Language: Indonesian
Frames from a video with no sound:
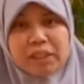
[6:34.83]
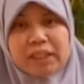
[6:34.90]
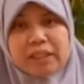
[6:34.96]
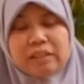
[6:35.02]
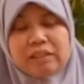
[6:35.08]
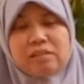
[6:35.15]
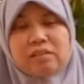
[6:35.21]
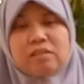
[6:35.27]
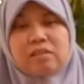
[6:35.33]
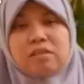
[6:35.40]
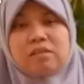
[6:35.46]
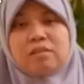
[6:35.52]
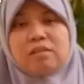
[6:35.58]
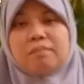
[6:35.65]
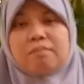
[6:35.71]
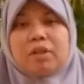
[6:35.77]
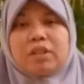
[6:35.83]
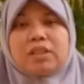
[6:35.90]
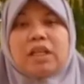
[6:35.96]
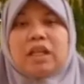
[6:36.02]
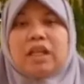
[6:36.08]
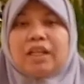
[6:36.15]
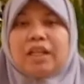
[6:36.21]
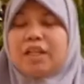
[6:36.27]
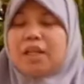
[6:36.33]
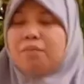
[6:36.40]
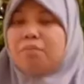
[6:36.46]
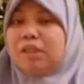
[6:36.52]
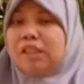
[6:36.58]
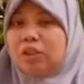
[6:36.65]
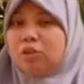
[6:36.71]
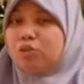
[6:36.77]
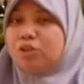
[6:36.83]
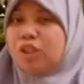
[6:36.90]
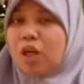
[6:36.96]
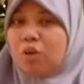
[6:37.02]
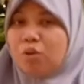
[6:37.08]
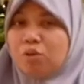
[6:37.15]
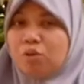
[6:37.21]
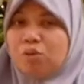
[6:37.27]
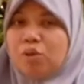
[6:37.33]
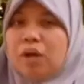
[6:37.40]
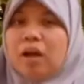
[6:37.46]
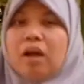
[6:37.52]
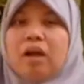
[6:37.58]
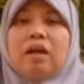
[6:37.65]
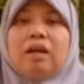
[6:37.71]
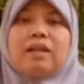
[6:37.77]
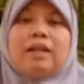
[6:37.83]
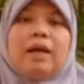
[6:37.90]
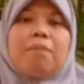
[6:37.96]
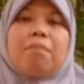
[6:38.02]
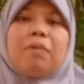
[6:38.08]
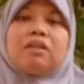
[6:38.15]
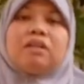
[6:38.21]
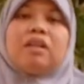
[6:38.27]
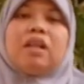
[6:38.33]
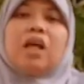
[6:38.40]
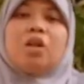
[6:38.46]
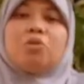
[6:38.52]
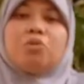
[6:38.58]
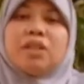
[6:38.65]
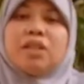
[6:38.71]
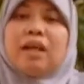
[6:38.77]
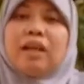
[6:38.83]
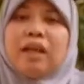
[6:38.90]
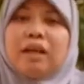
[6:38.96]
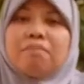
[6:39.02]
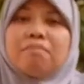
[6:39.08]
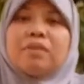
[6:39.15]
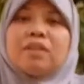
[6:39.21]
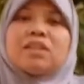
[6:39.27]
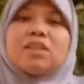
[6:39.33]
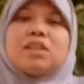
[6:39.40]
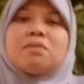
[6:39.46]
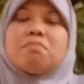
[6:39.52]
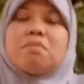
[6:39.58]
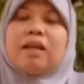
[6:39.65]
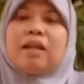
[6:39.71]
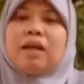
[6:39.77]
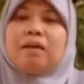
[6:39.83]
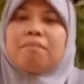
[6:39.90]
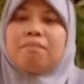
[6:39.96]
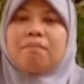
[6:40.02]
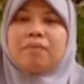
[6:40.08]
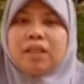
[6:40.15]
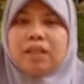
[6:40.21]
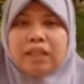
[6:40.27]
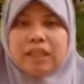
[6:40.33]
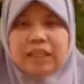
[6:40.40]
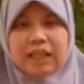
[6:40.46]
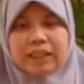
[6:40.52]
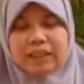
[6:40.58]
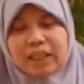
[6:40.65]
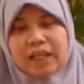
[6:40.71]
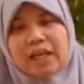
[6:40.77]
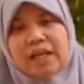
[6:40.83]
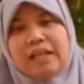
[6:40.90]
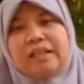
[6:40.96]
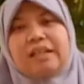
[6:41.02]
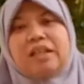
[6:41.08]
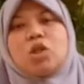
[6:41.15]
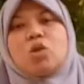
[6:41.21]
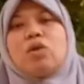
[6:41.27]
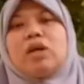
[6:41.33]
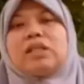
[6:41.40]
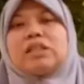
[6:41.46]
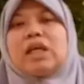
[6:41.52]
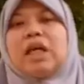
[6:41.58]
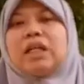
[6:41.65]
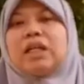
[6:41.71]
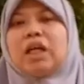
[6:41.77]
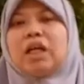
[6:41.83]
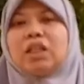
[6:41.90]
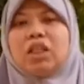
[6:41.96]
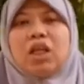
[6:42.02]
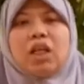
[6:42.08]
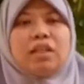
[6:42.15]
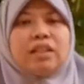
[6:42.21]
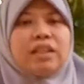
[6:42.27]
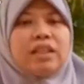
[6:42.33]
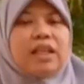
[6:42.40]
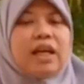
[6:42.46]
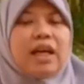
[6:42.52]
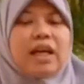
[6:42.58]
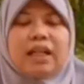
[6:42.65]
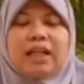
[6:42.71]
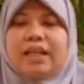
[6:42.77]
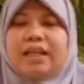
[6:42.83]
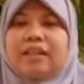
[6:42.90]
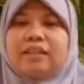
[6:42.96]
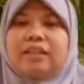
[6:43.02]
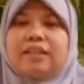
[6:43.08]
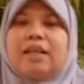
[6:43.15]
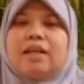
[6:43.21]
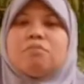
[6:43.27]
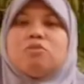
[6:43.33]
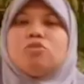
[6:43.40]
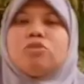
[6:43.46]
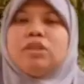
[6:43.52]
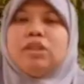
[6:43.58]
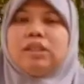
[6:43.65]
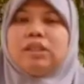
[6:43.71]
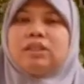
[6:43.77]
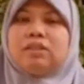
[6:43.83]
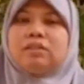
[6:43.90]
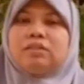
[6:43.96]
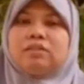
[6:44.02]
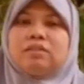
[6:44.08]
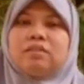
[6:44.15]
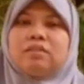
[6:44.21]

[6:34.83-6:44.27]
mungkin perjalanan yang begitu jauh dapat dilalui dalam semalam. Ingat ya, kekuasaan Allah tidak ada yang tidak mungkin.